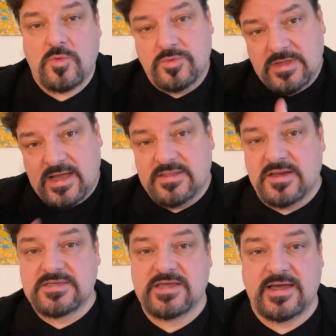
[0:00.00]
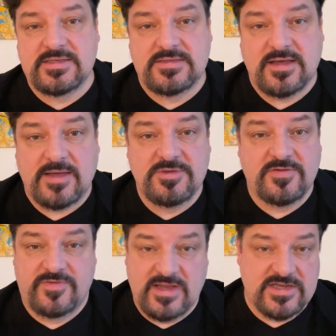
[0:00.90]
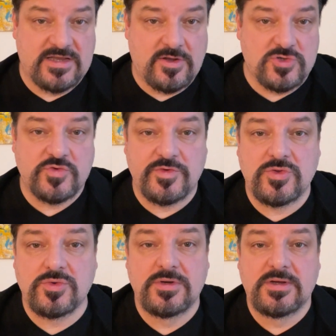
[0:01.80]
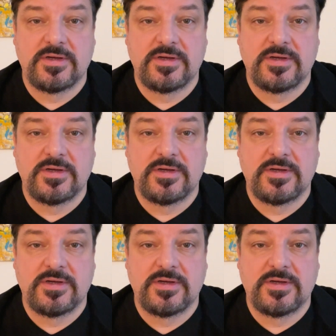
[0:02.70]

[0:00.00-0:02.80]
Und andererseits habe ich, vielleicht genauso wie du,